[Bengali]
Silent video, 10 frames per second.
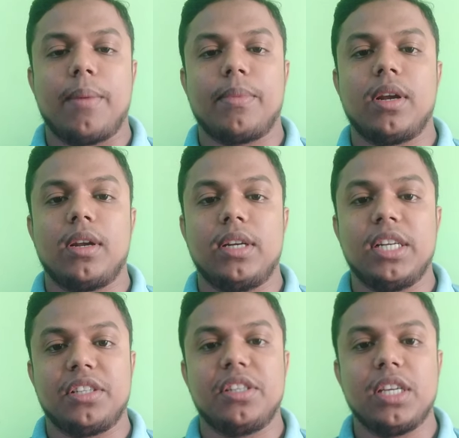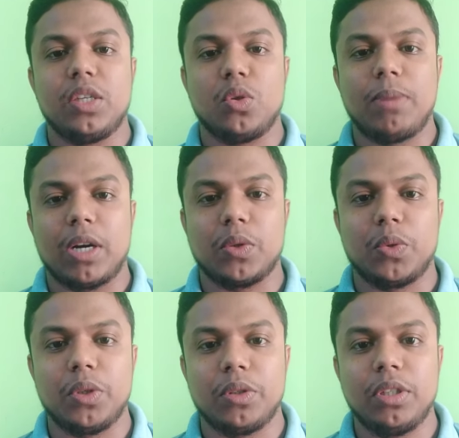আমরা লেটস দিয়ে কিছু বাক্য
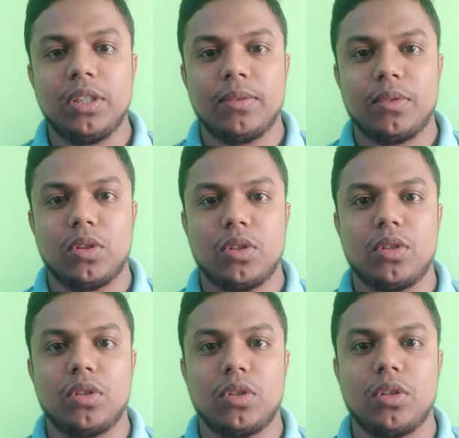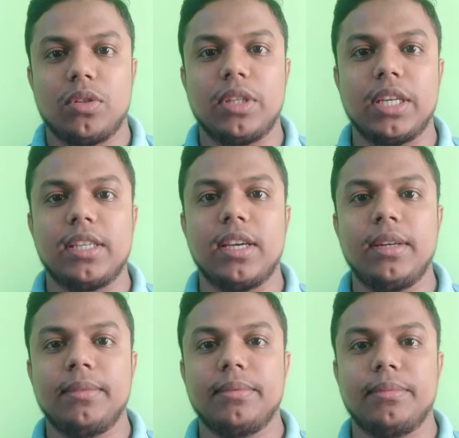তৈরি করি দেখি
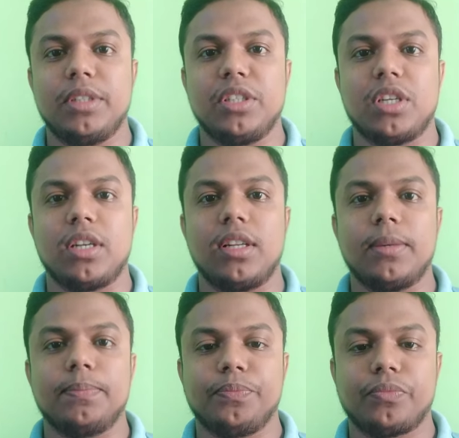হ্যাঁ ইনশাল্লাহ